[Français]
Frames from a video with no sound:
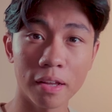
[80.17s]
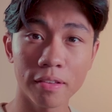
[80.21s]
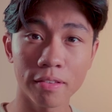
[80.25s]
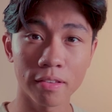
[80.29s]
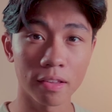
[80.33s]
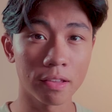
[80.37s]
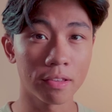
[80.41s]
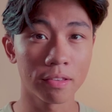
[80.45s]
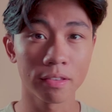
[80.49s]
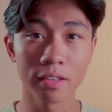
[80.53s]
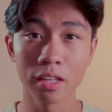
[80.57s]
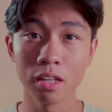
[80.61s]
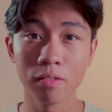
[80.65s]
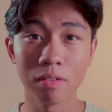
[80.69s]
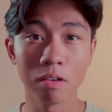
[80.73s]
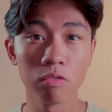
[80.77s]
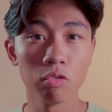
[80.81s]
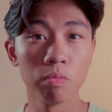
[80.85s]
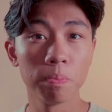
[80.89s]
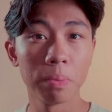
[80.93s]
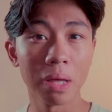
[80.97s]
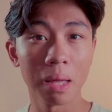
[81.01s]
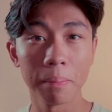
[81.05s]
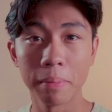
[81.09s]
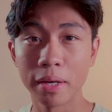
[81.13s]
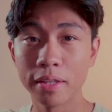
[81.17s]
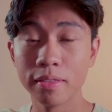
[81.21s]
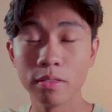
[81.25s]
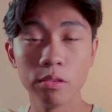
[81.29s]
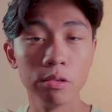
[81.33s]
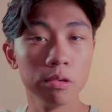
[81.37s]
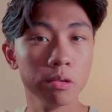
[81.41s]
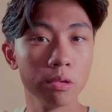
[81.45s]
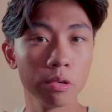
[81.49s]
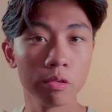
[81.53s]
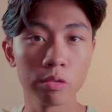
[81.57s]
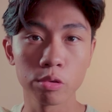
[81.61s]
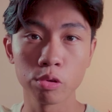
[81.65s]
c'est ce qui va vous permettre
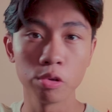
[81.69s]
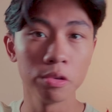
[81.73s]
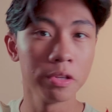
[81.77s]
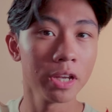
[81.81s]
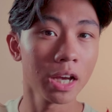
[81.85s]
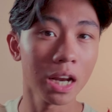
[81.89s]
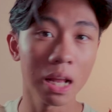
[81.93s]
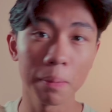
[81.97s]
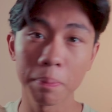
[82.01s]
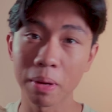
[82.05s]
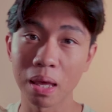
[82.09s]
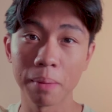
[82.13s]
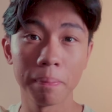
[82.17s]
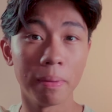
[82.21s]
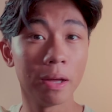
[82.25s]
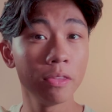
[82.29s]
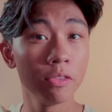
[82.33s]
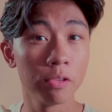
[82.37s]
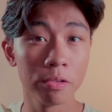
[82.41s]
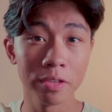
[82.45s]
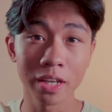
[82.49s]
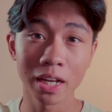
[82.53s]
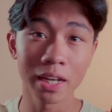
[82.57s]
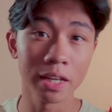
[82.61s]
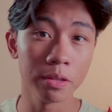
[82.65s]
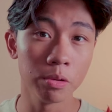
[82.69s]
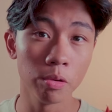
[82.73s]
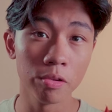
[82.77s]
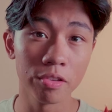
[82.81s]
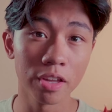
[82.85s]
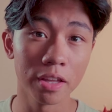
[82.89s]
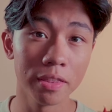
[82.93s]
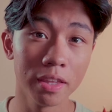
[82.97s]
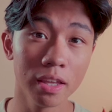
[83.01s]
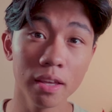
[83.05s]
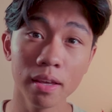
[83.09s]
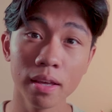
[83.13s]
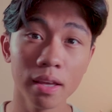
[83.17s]
de tenir la prépa, de tenir les deux
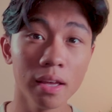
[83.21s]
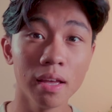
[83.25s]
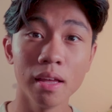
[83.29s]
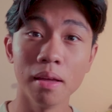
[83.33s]
années,